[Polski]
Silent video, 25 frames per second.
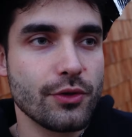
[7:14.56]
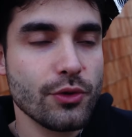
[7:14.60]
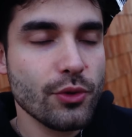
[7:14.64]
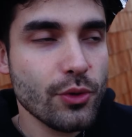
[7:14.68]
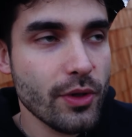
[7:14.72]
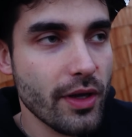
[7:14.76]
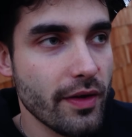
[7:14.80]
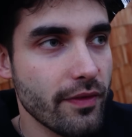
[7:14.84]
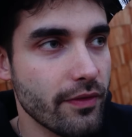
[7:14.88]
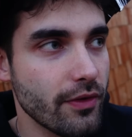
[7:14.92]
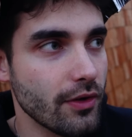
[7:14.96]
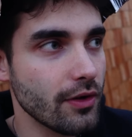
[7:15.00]

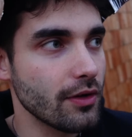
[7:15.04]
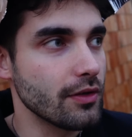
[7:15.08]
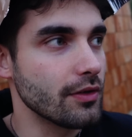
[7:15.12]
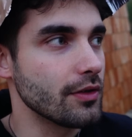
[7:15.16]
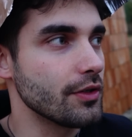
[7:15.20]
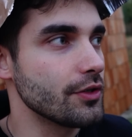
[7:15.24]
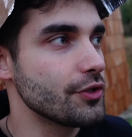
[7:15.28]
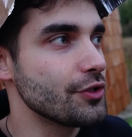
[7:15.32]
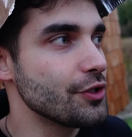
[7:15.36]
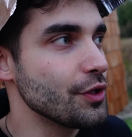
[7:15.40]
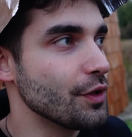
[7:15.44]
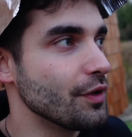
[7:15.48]
Czuję
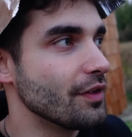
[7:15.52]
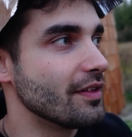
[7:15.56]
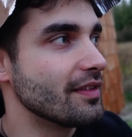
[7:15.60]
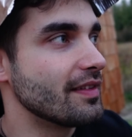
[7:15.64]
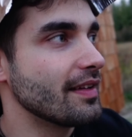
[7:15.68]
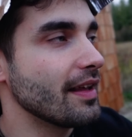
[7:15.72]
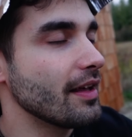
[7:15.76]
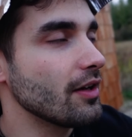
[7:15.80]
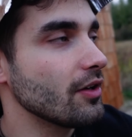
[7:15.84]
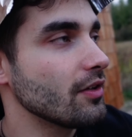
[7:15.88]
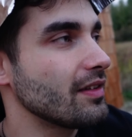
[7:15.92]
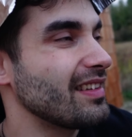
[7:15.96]
wolność.
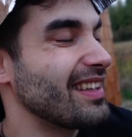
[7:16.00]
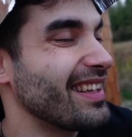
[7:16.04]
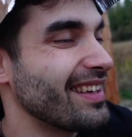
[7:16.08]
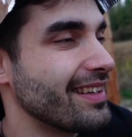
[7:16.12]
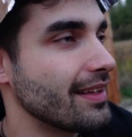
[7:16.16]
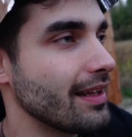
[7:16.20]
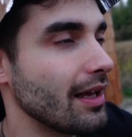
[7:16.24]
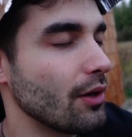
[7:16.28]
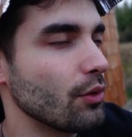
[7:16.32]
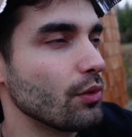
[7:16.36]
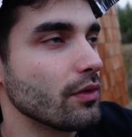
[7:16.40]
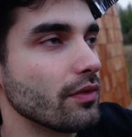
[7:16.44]
Zero
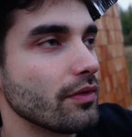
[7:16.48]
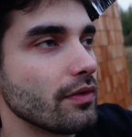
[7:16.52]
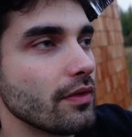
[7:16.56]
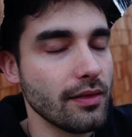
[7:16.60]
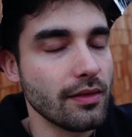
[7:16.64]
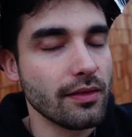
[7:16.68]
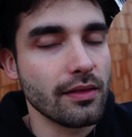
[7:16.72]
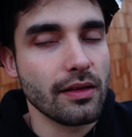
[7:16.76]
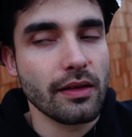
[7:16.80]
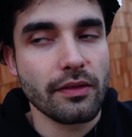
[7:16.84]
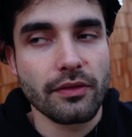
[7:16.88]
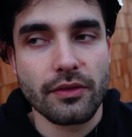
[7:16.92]
sygnałów
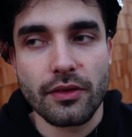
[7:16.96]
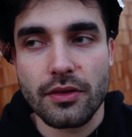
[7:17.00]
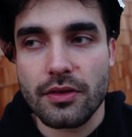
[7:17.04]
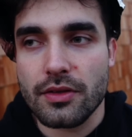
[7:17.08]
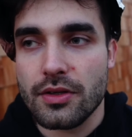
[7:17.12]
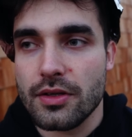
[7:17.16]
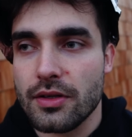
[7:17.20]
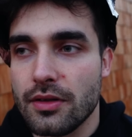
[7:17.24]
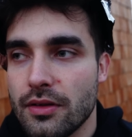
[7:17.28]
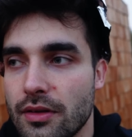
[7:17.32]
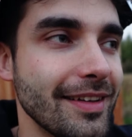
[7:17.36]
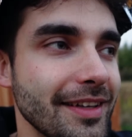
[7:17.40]
z
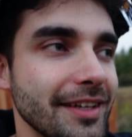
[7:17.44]
zewnątrz.